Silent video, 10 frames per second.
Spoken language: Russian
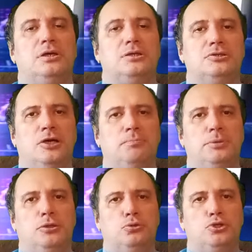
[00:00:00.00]
Сам
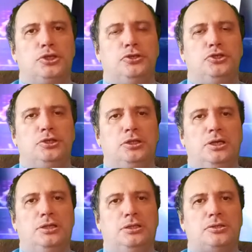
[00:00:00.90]
Платошкин
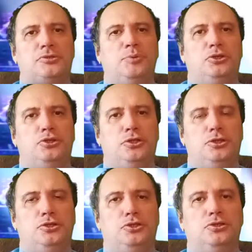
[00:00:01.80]
считает это
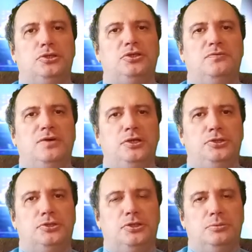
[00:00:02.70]
смягчение чисто
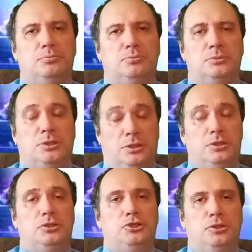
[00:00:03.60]
символическим,
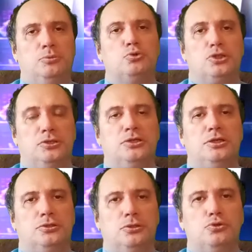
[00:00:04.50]
с чем, нужно
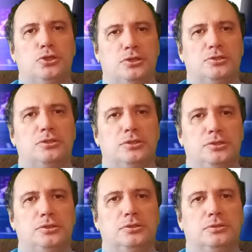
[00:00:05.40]
сказать, сложно не
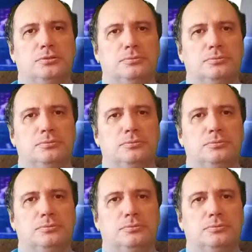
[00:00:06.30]
согласиться.